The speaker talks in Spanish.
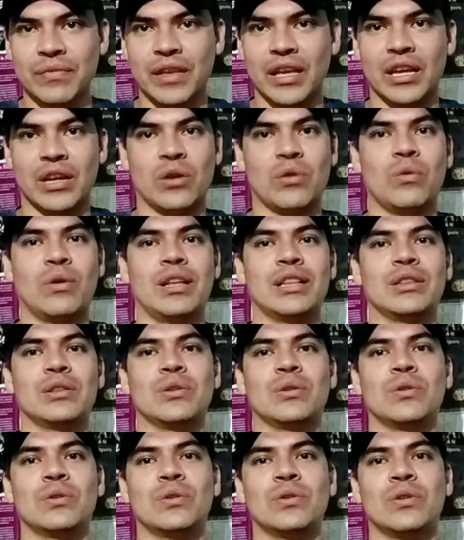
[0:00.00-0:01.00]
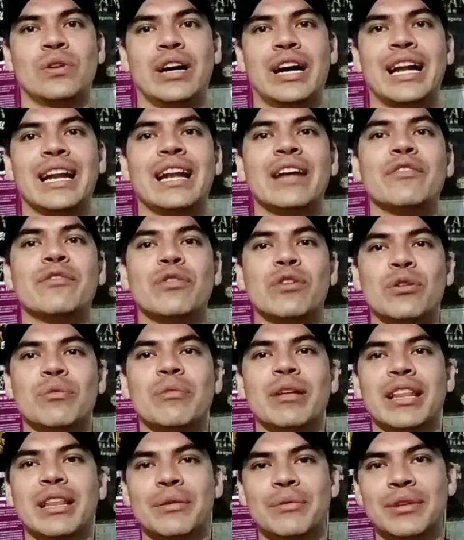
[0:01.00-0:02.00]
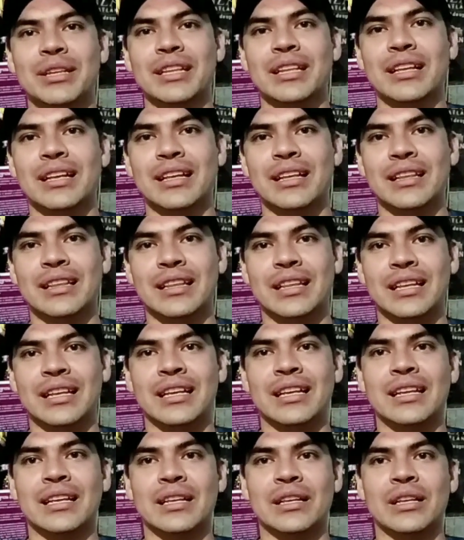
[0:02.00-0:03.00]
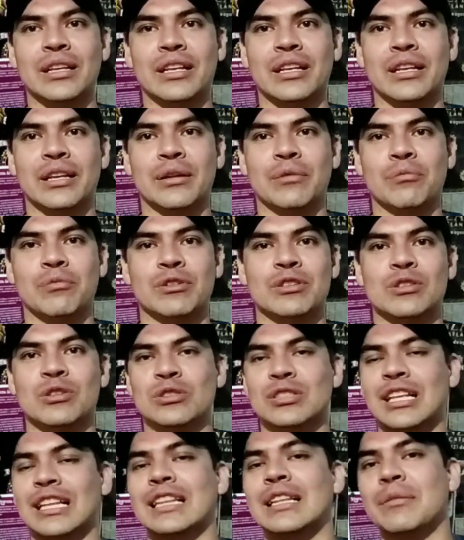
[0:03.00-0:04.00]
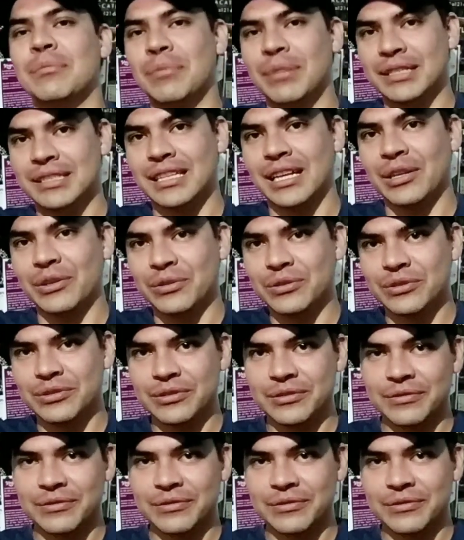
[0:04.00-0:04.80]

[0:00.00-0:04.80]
en cuanto a la forma de vida de eh, pues los antepasados.